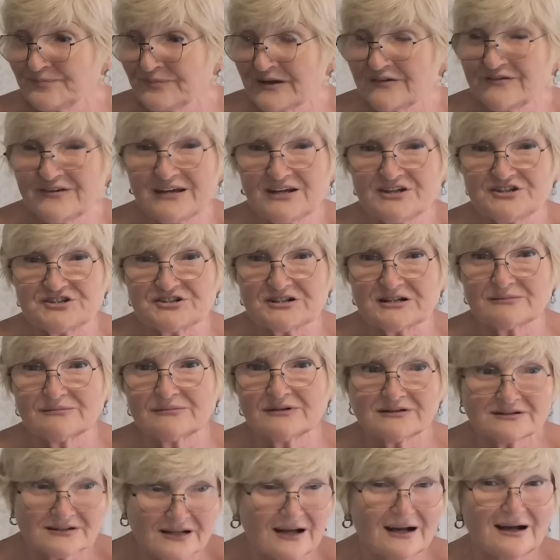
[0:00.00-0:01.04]
Вечером,
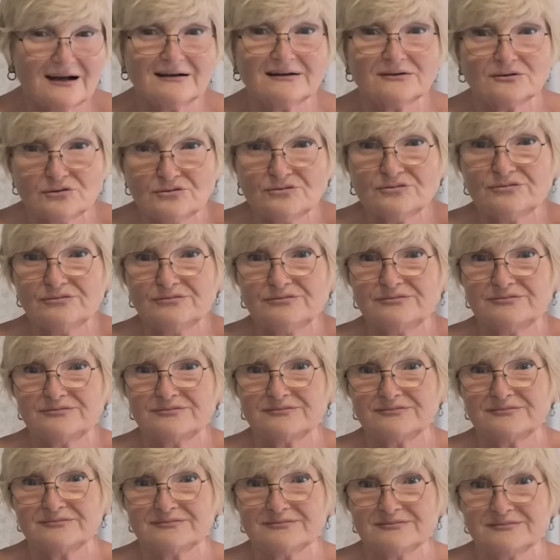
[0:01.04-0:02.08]
да, ну,
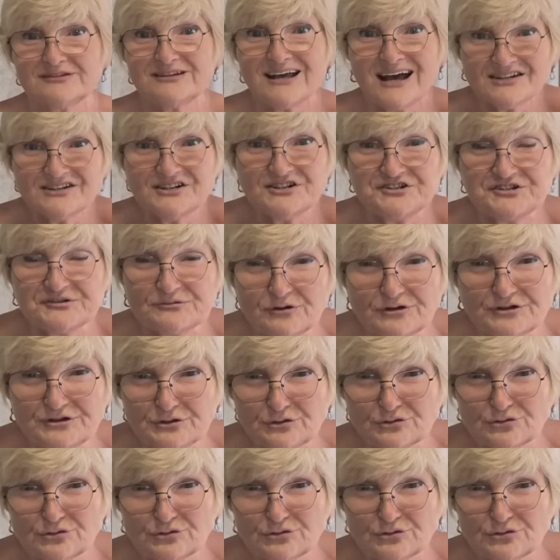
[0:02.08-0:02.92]
я ничего не